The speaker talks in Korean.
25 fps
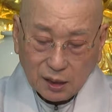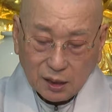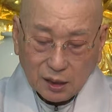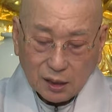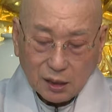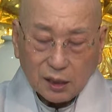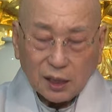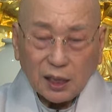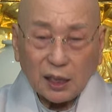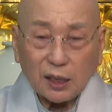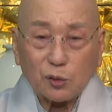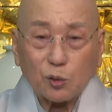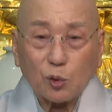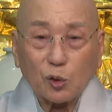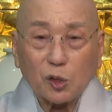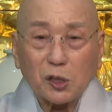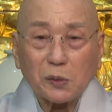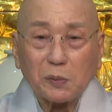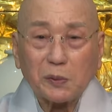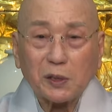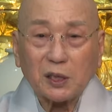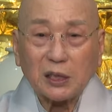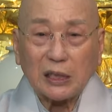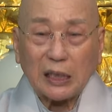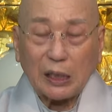그러니까
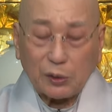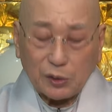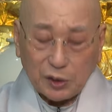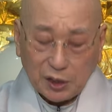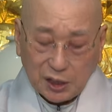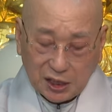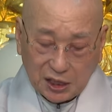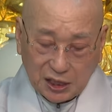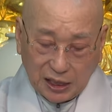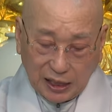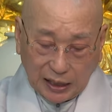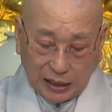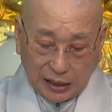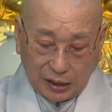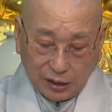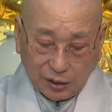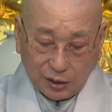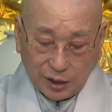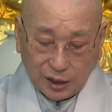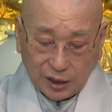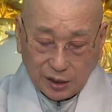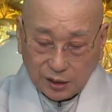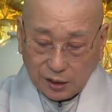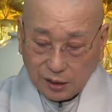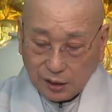욕심이 채워지기 시작하는
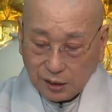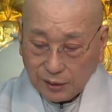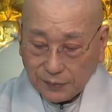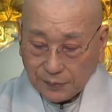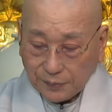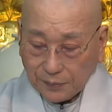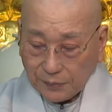거예요, 이제.